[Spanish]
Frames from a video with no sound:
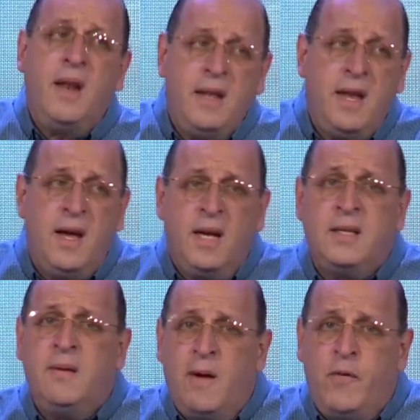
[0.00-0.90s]
en la aldea
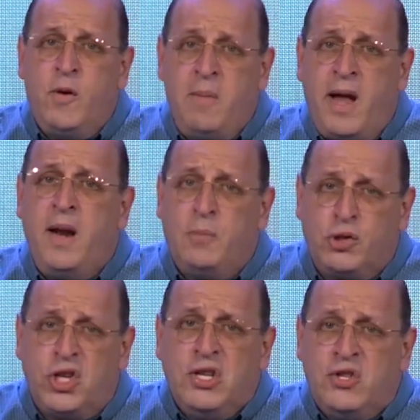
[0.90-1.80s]
se va a formar el
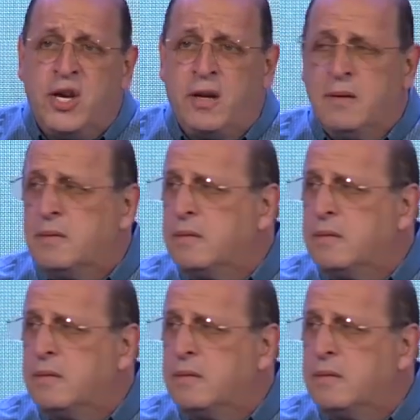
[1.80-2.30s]
bochinche.